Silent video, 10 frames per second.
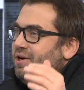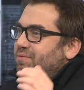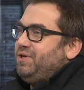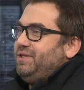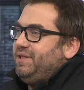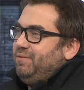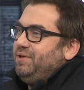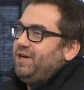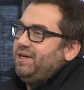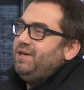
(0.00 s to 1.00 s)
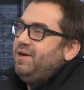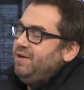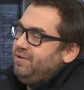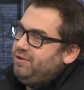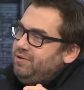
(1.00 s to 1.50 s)
przez cały czas.
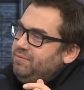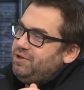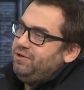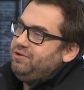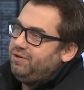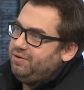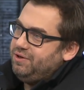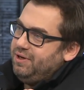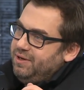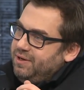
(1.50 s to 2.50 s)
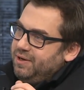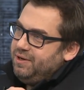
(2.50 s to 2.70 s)
Rozumiem, że chodzi o to, że